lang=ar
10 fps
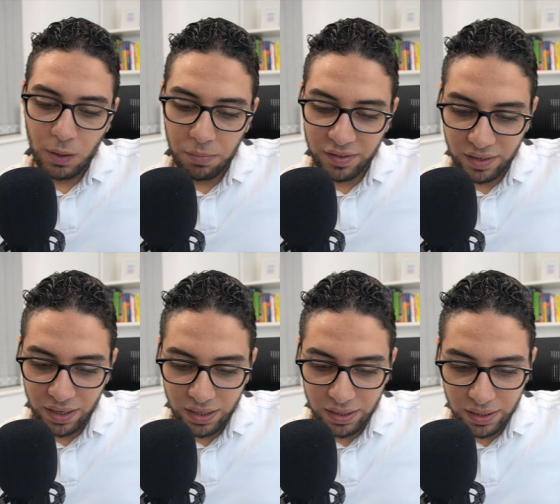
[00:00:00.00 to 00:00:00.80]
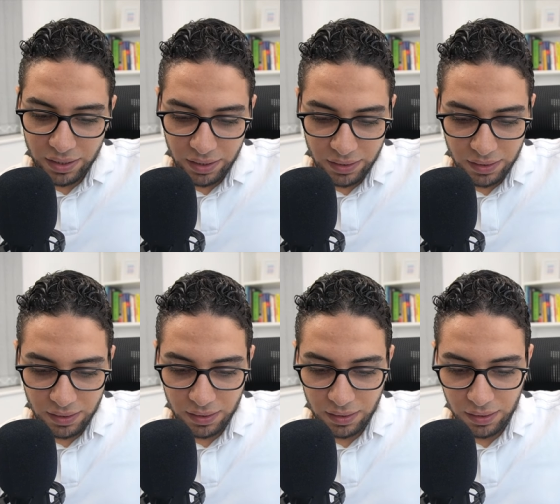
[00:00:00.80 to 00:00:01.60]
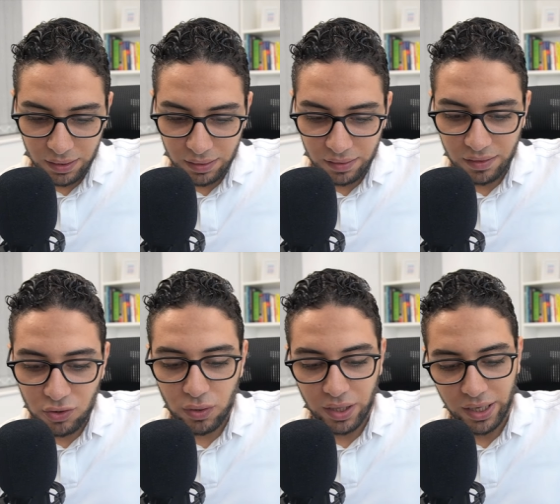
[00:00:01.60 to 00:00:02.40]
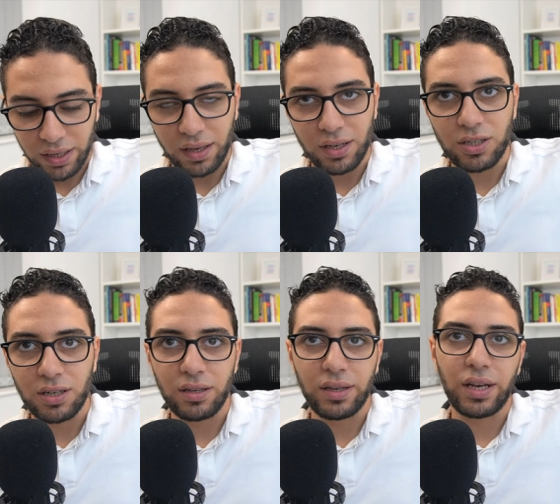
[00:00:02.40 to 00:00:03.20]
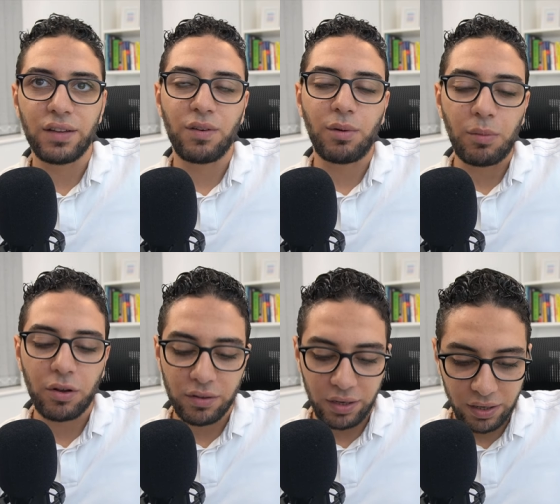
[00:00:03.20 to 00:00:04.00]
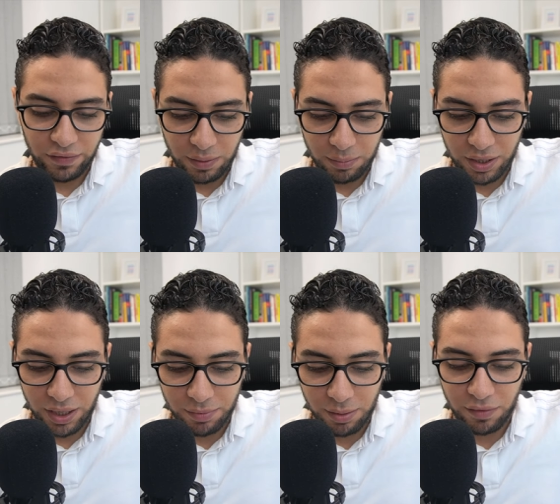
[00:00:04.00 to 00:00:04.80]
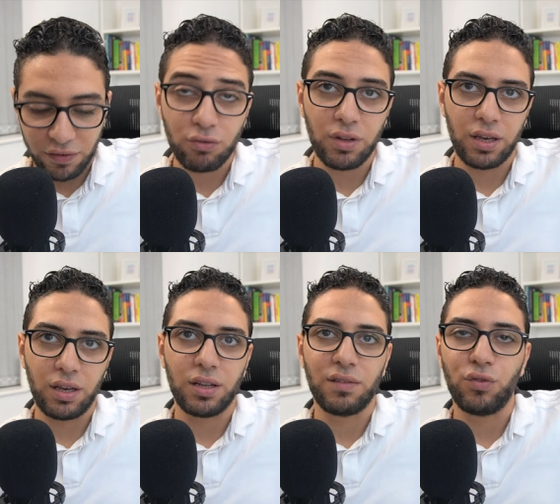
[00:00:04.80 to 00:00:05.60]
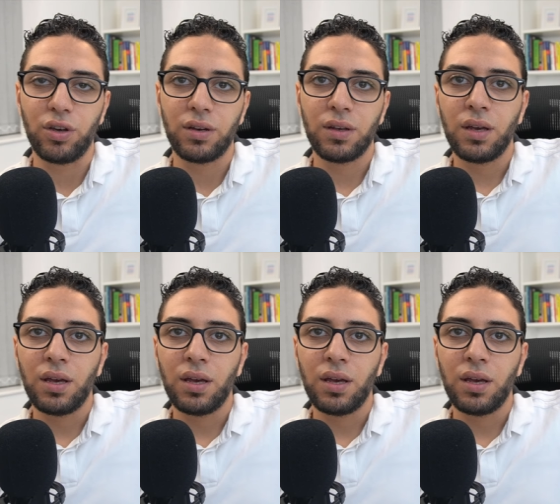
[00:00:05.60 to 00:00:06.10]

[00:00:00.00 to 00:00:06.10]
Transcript: بس خلينا ان احنا آه، نسيت شويه حاجات كده عشان نتاكد فيها مع بعض ان احنا فاهمين احنا بنعمل الفيديو ده ايه هدفه يعني